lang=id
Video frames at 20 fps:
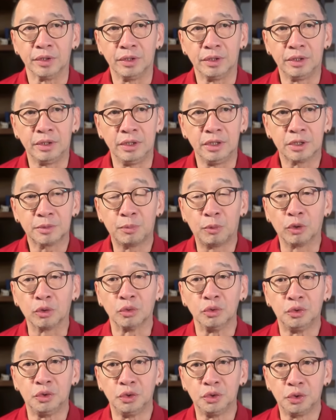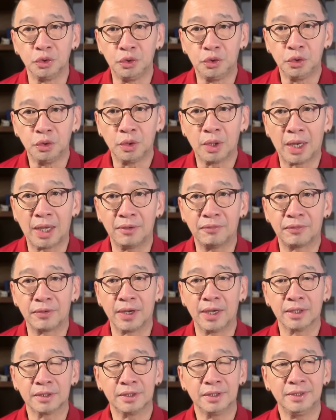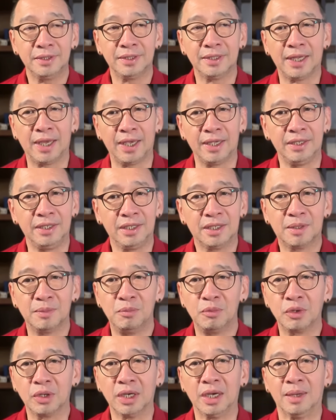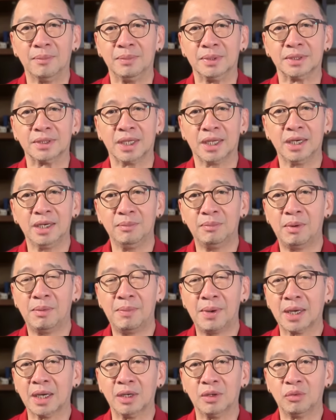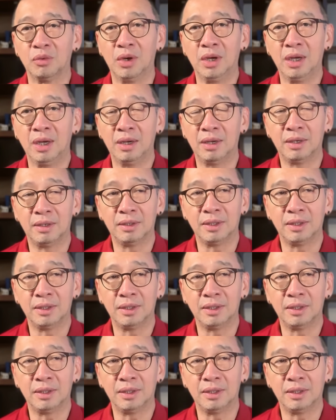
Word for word: di Sport 77 live reaction nah ini kemungkinan besar di babak kedua